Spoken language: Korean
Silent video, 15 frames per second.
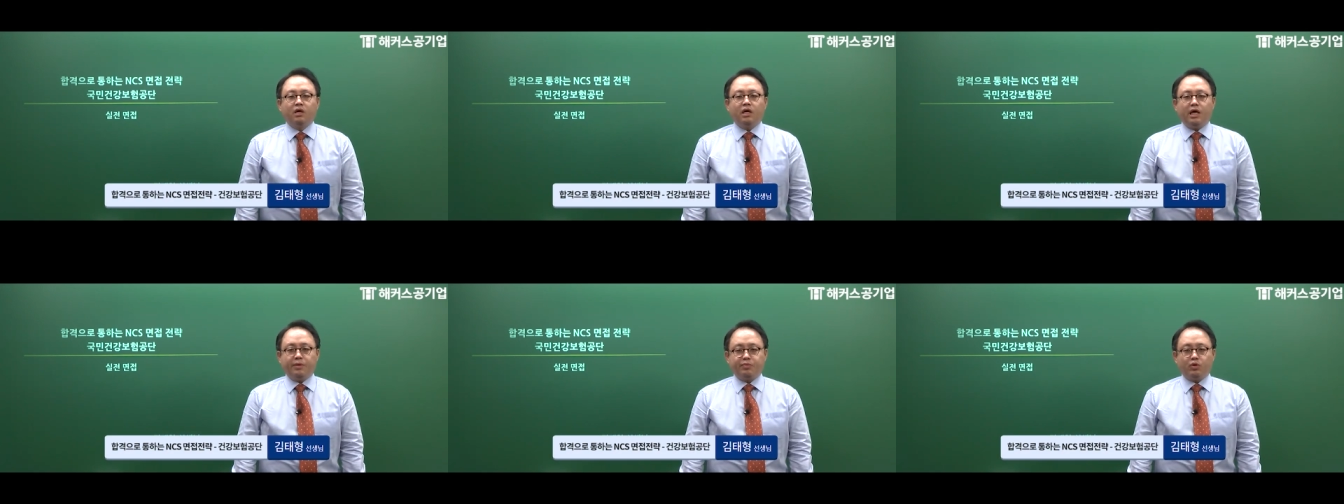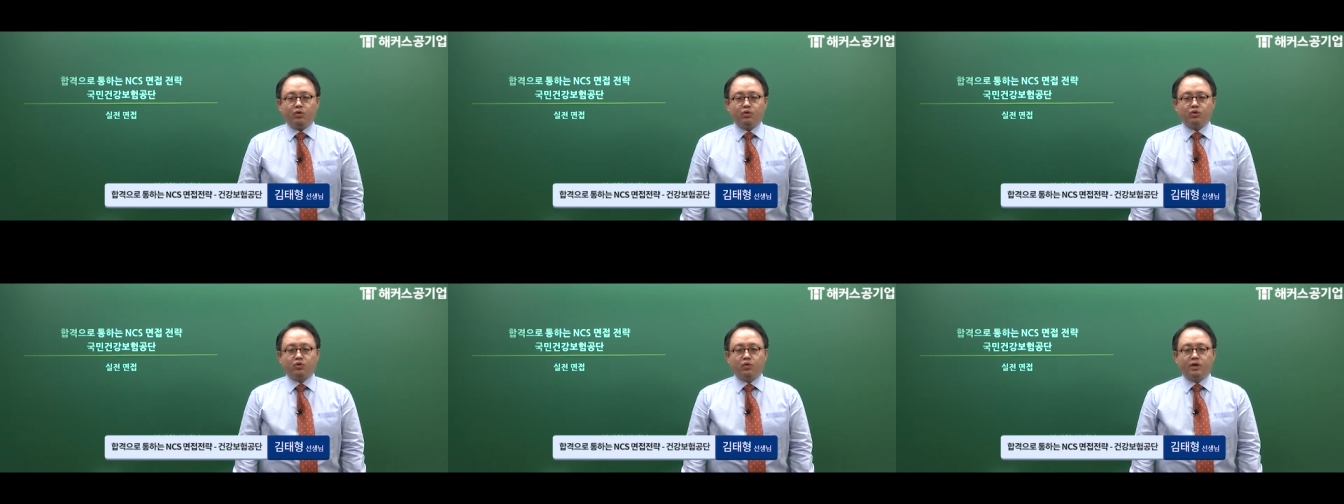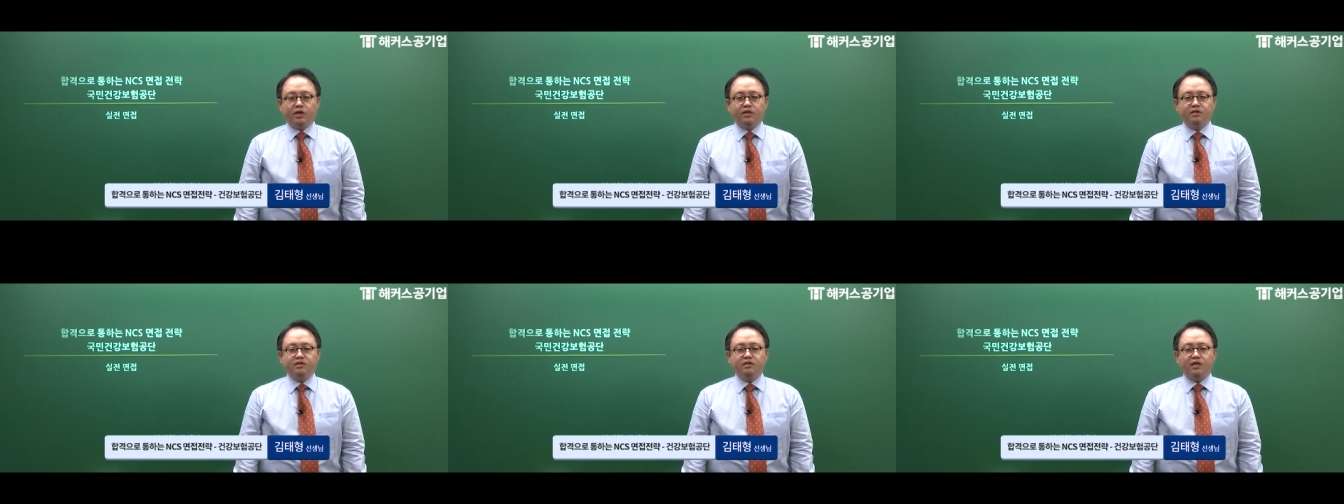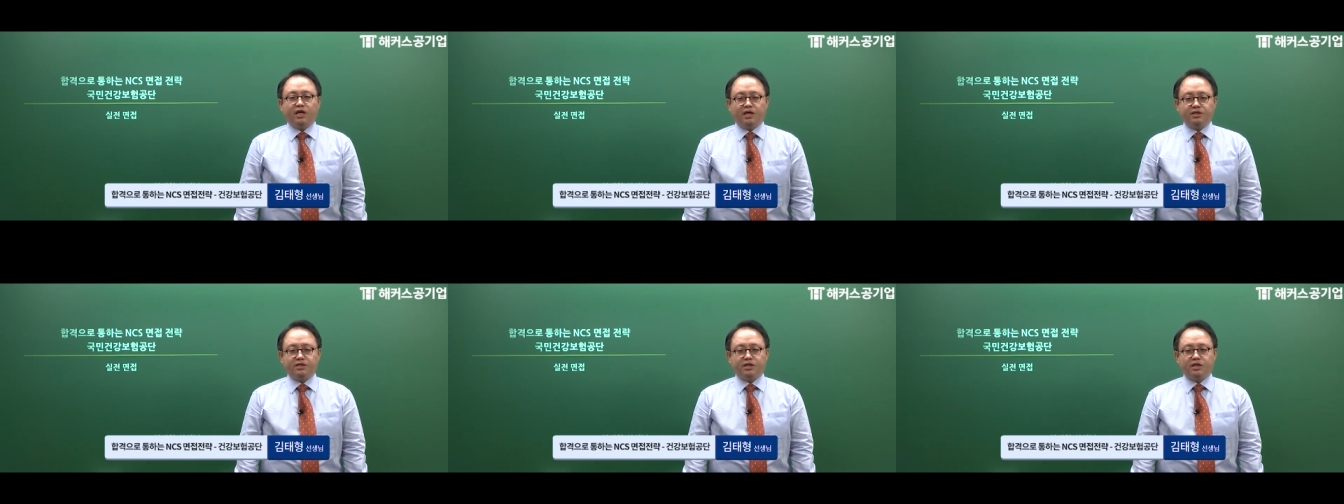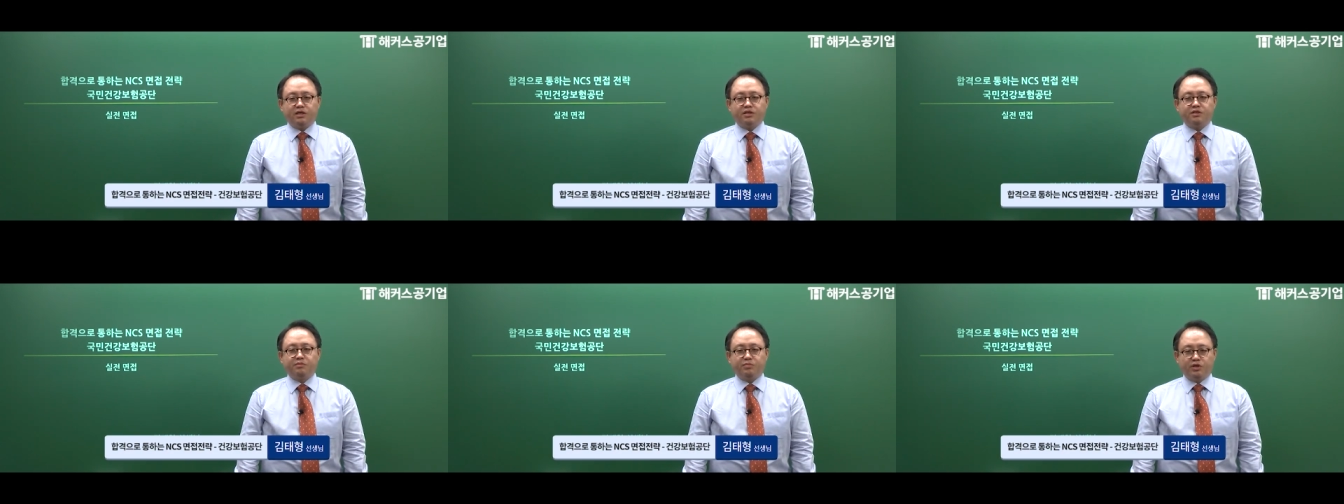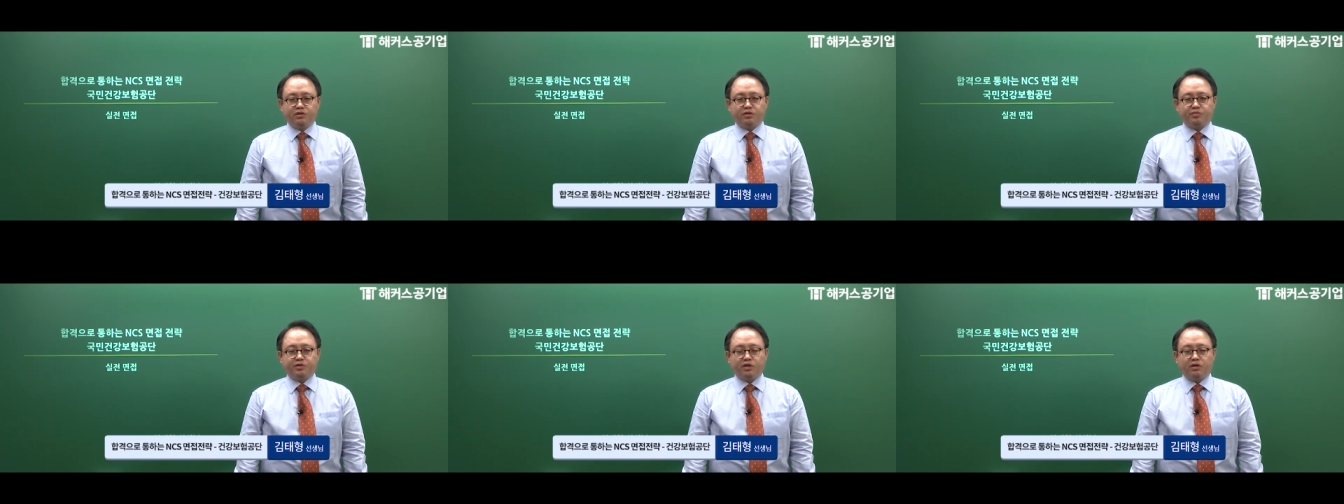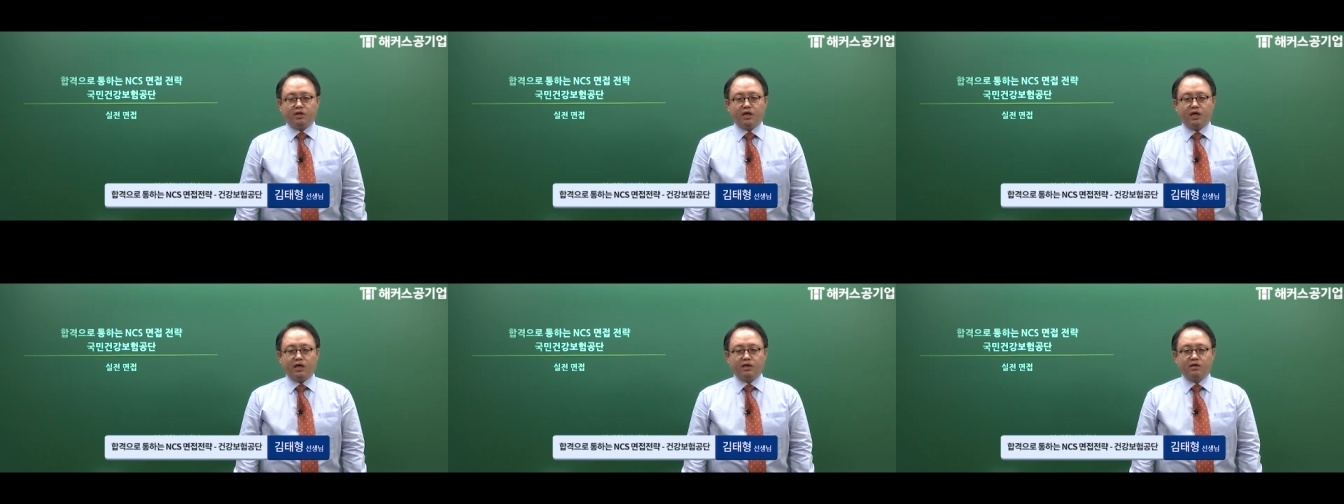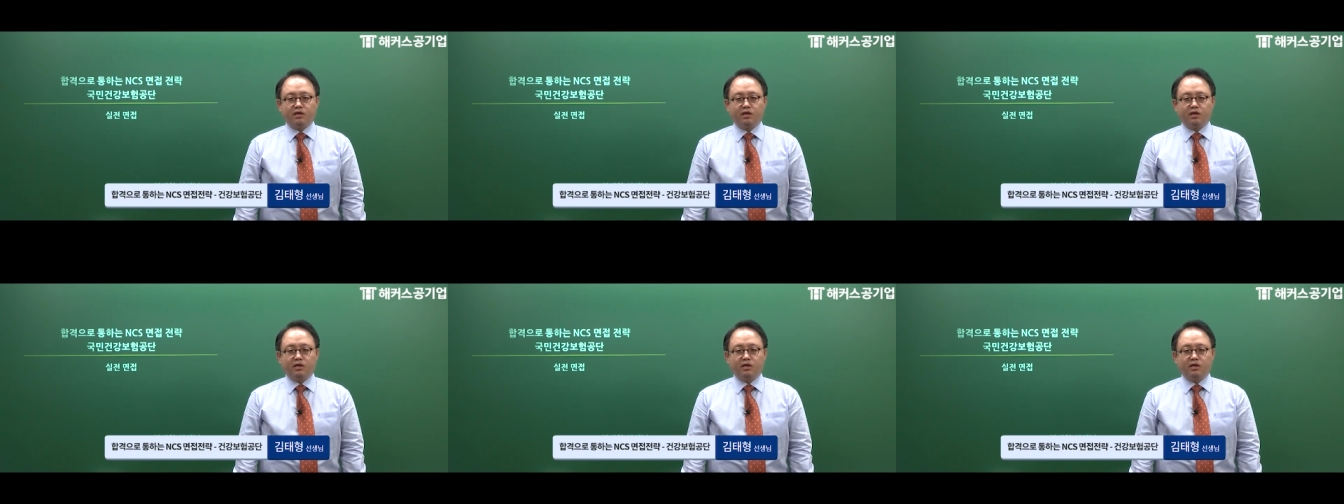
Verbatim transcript: 합격으로 통하는 NCS 면접 전략